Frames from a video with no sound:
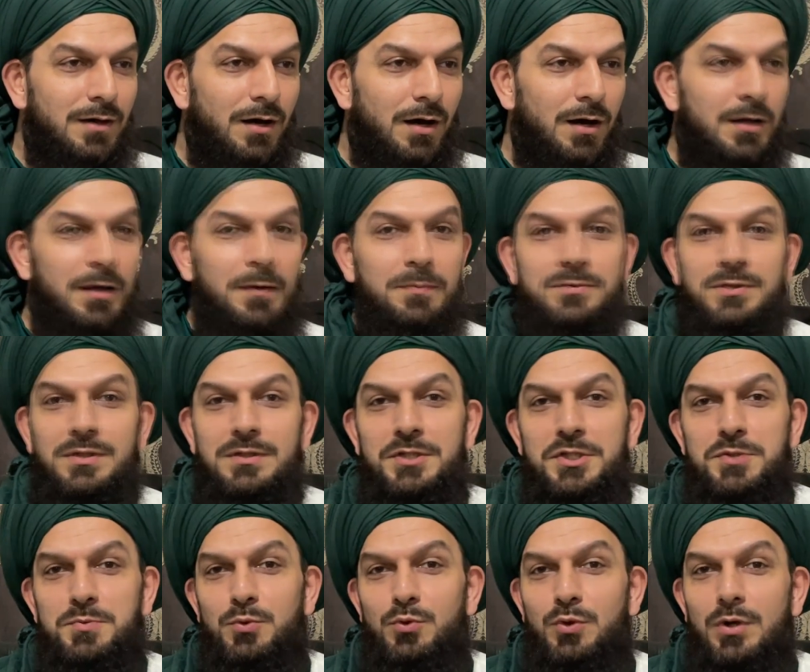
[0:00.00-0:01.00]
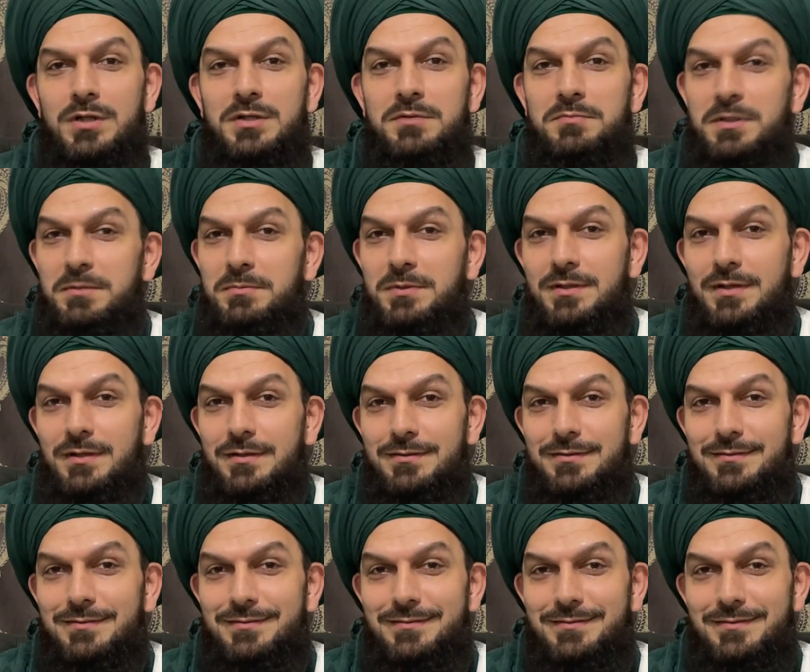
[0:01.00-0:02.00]
Arapçanın hiçbir kuralını bilmeden,
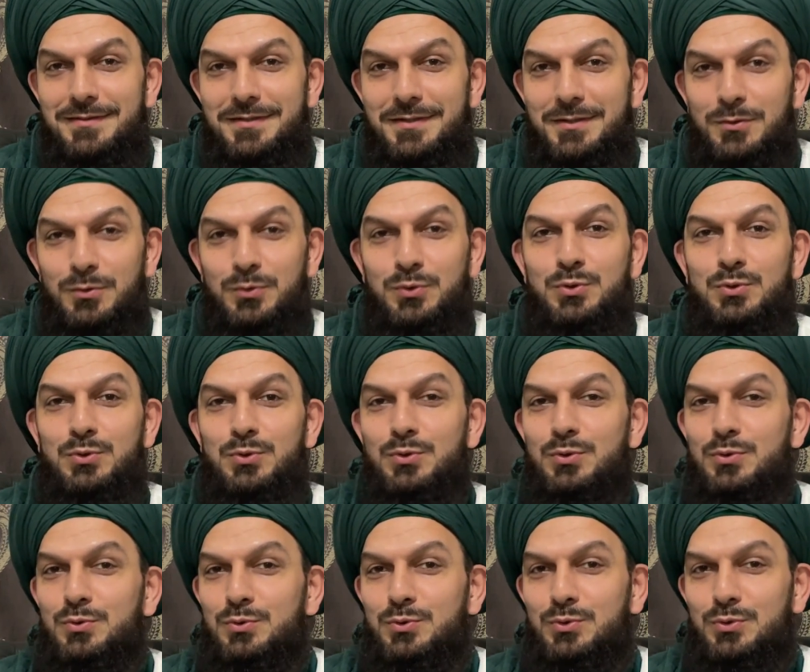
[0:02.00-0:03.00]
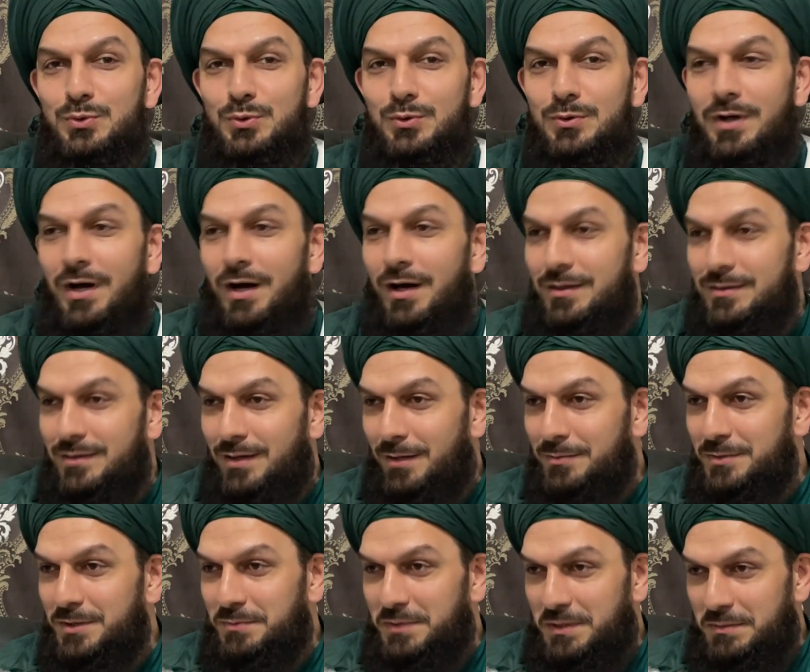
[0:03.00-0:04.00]
usulü, usulünü,
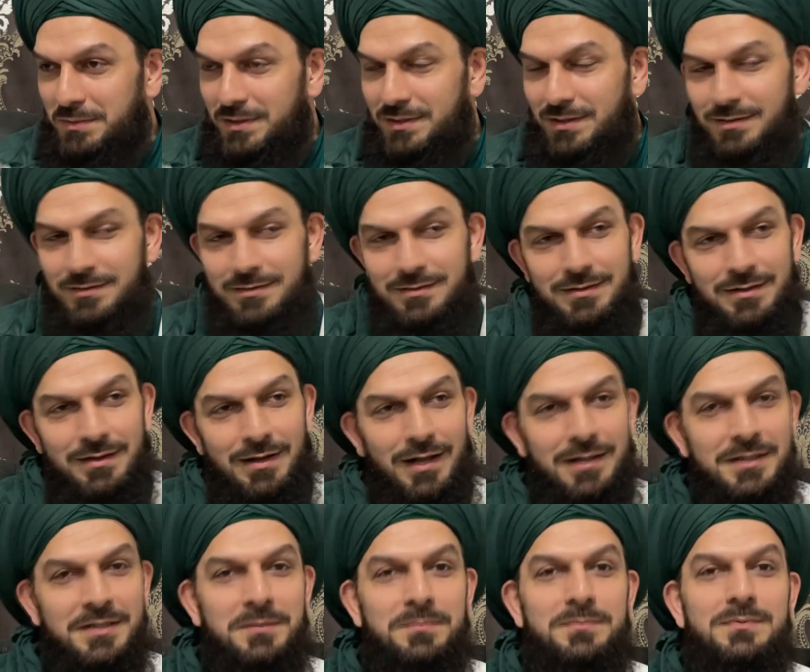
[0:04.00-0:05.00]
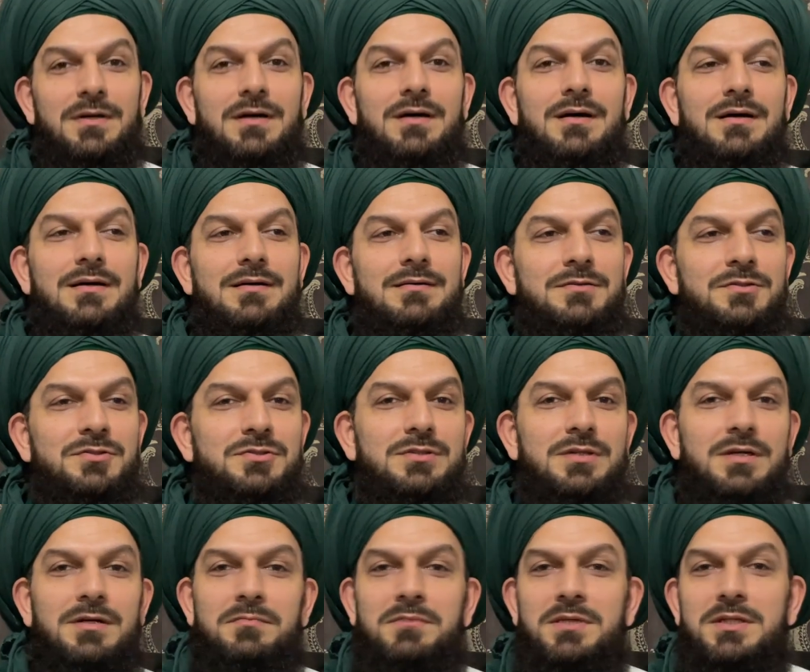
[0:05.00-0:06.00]
adabını bilmeden kalkıp da
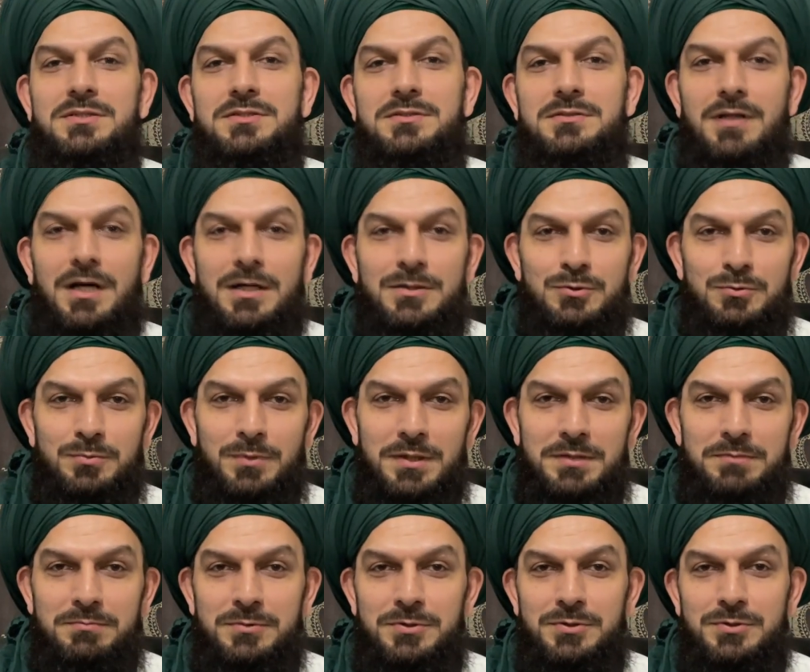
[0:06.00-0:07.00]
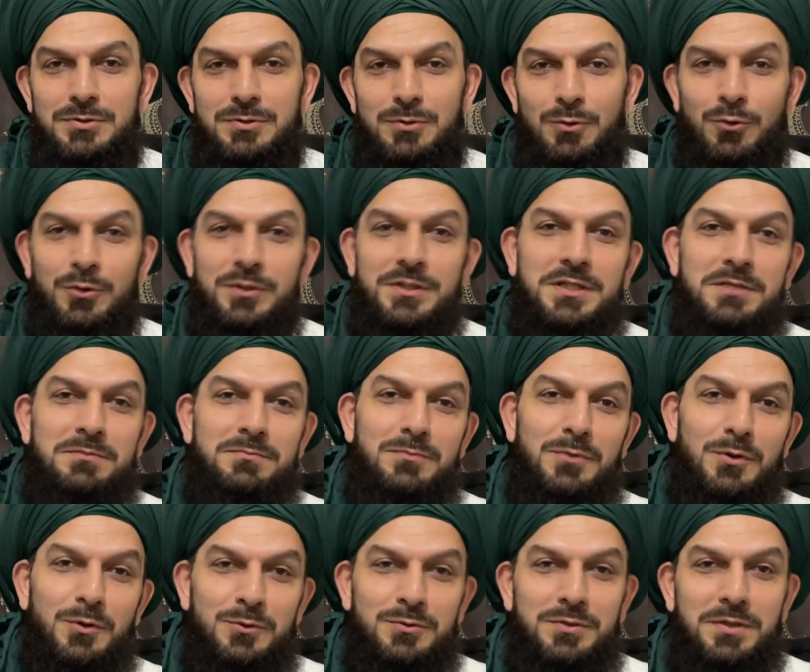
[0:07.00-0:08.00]
işte birisi tercüme etmiş, o kim
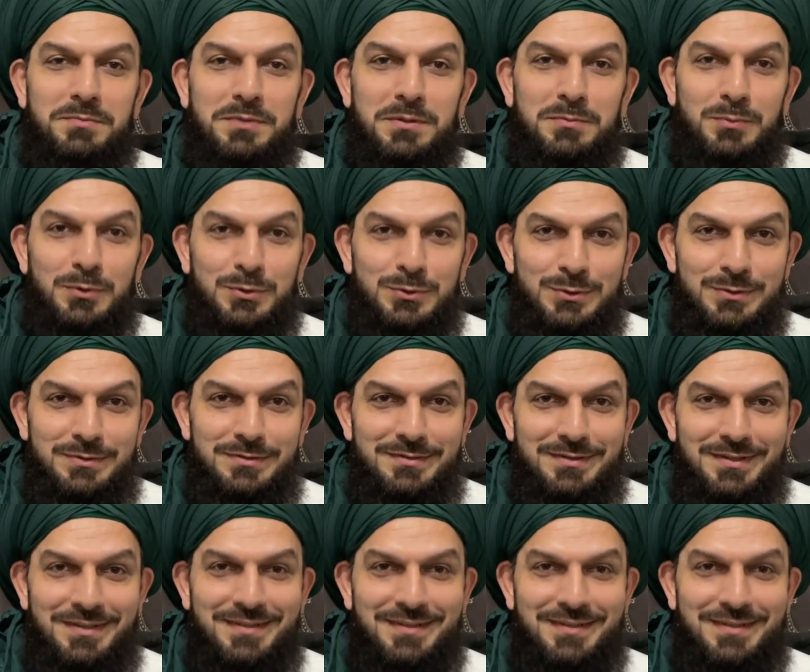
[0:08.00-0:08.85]
onu da bilmiyorsun.